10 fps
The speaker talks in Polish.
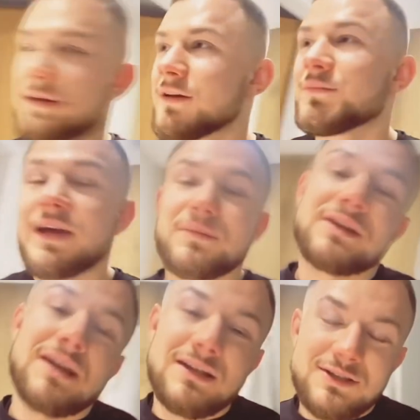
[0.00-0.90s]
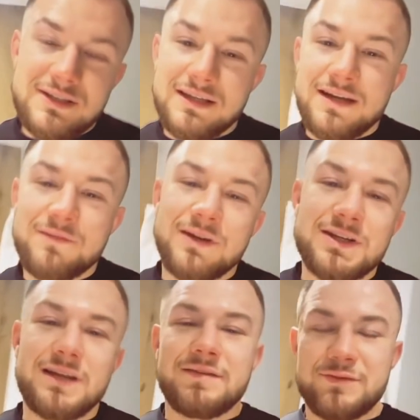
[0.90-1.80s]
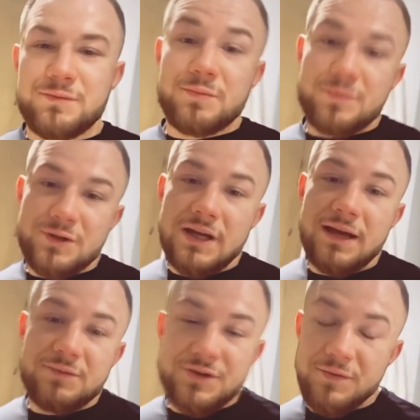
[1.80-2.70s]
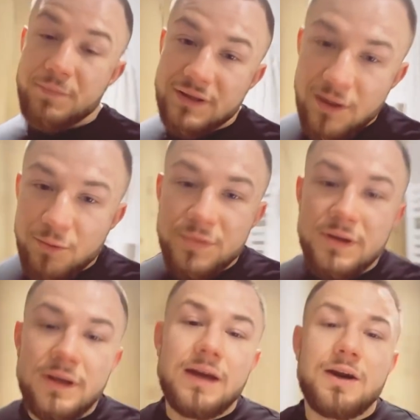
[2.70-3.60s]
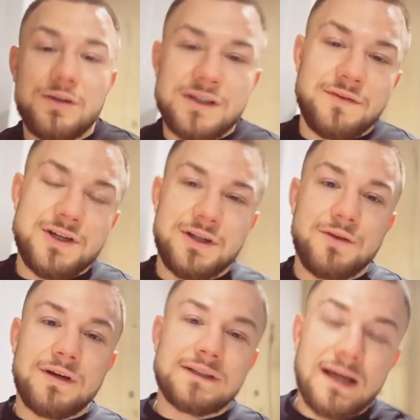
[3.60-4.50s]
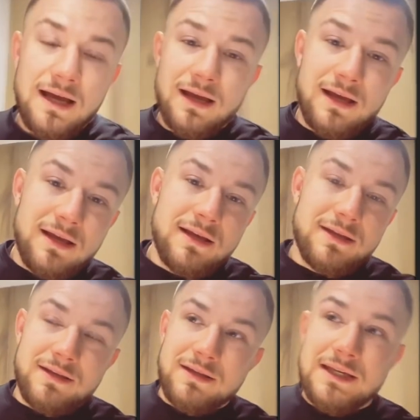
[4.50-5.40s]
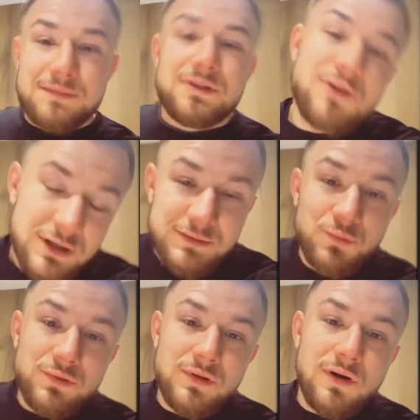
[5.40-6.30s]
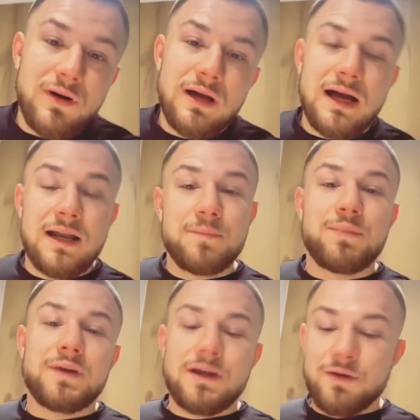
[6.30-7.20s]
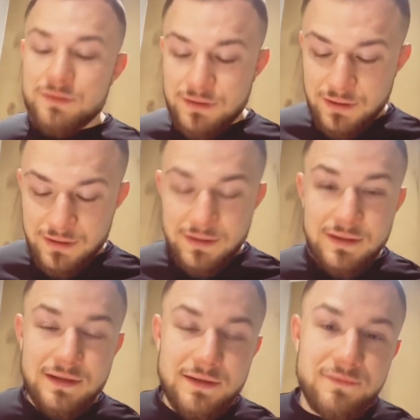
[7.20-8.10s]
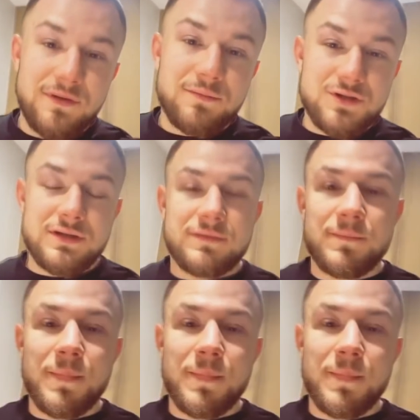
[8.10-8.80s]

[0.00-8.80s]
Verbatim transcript: E, miałem generalnie nic nie nagrywać, ale w sumie pomyślałem, że wypadałoby odezwać się do Was. Y, jest mi trochę smutno, ale poniekąd y, wiem, że mm,